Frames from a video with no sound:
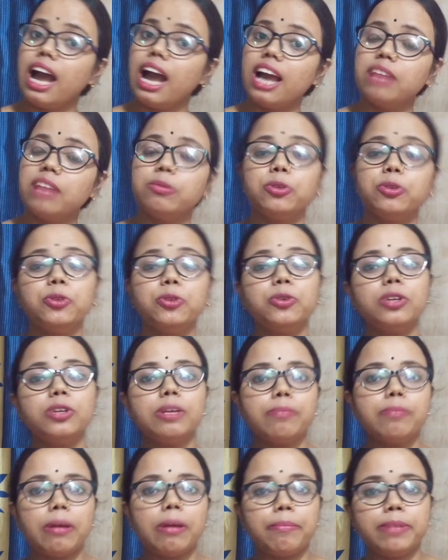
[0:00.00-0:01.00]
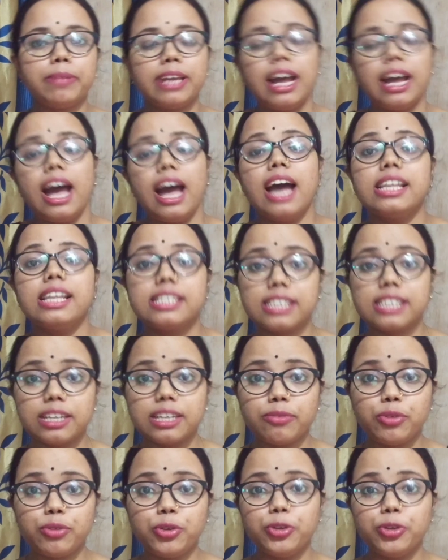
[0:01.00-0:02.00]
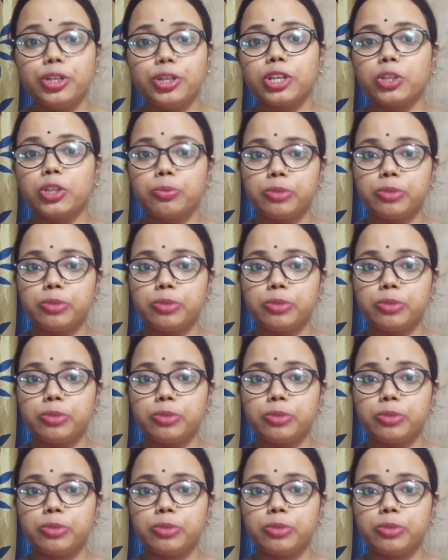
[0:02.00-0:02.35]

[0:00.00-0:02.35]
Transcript: হাই বন্ধুরা আমি পাপিয়া আজকের ভিডিও থেকে